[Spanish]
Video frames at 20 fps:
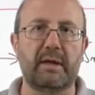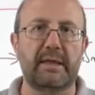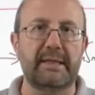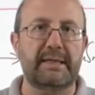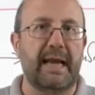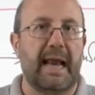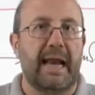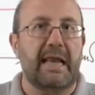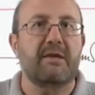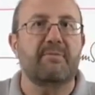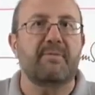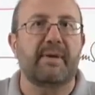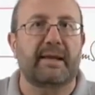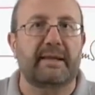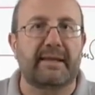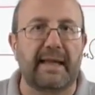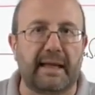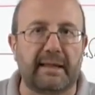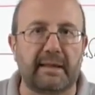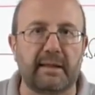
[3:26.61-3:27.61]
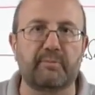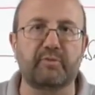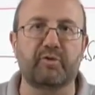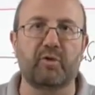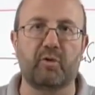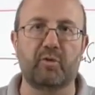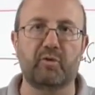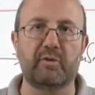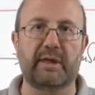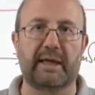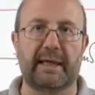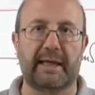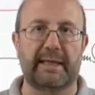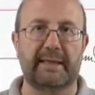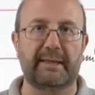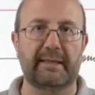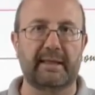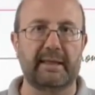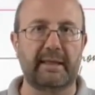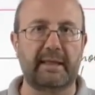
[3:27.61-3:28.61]
es la libertad absoluta
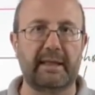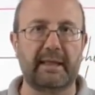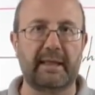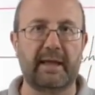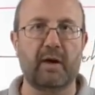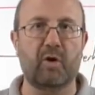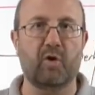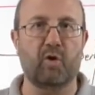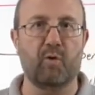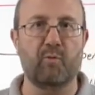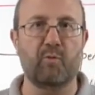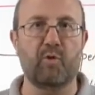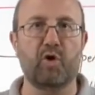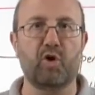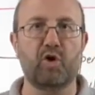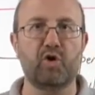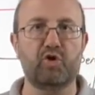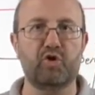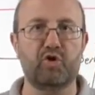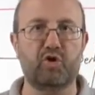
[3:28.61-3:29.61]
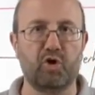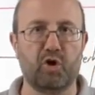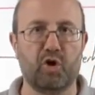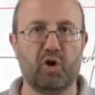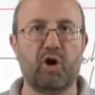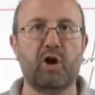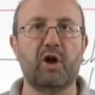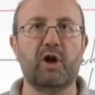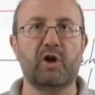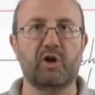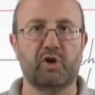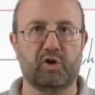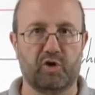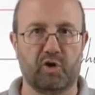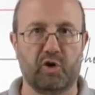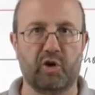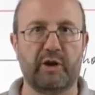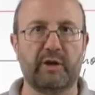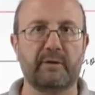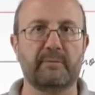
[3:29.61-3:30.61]
entendida como yo
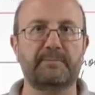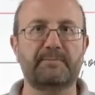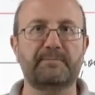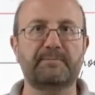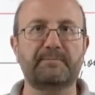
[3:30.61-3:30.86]
soy